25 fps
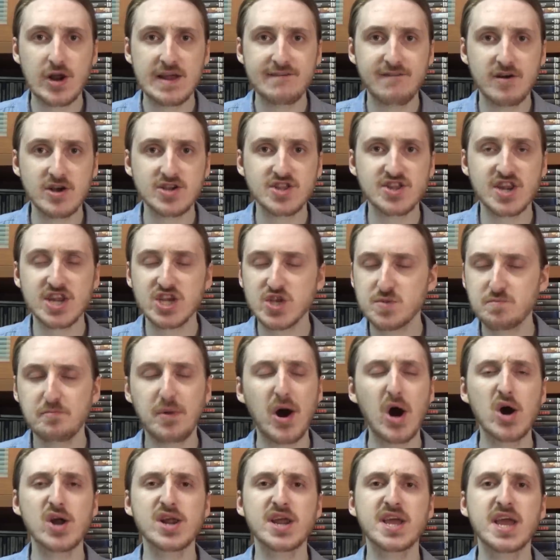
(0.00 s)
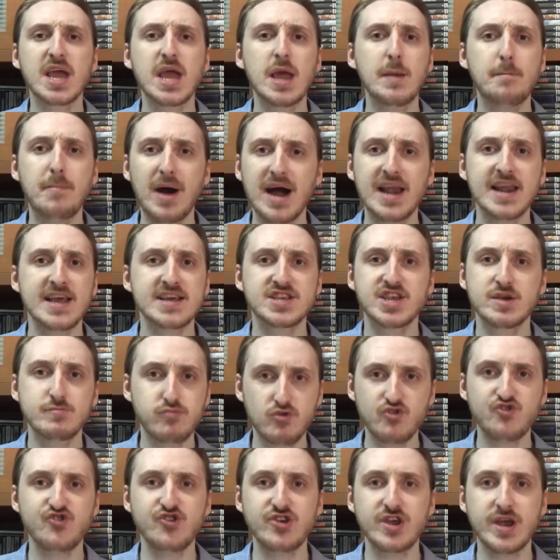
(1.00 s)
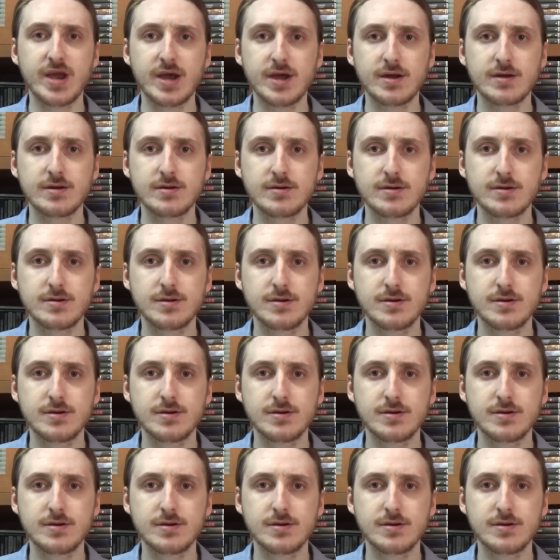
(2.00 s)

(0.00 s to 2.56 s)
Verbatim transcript: con le vostre sporche e palesi bugie?